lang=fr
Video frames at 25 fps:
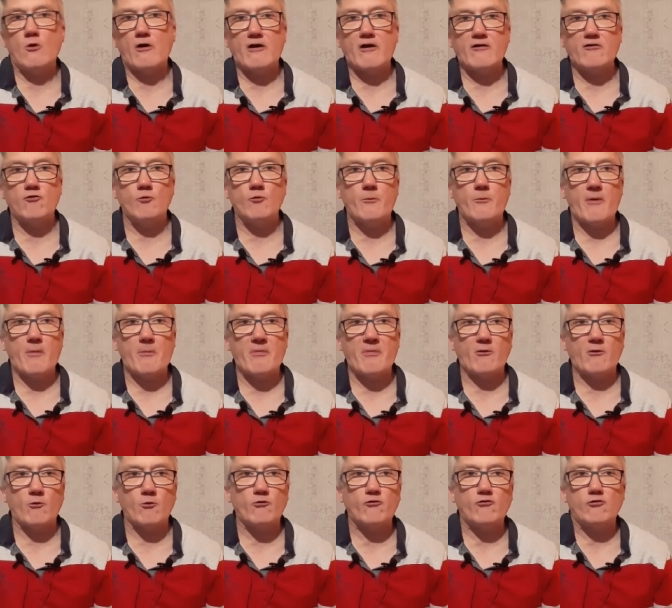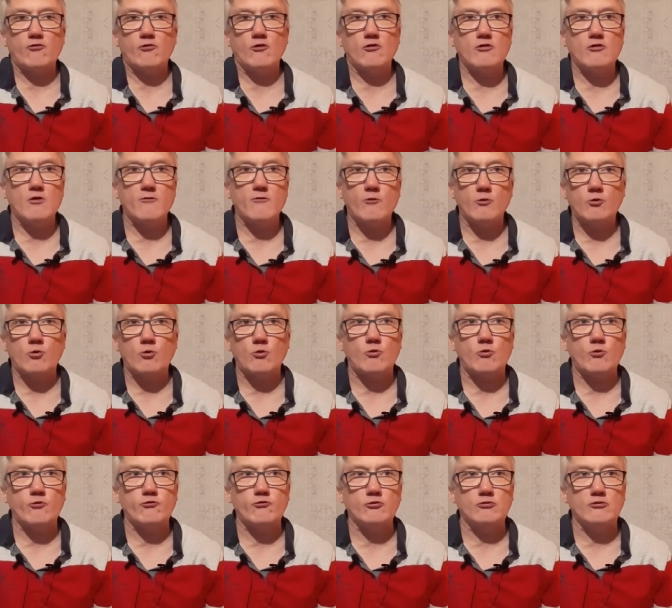Radio Papyrus euh, de votre
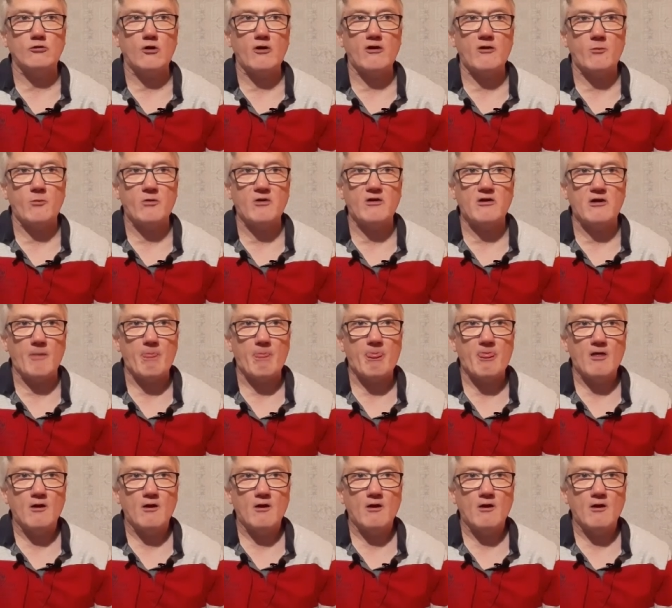consultant épique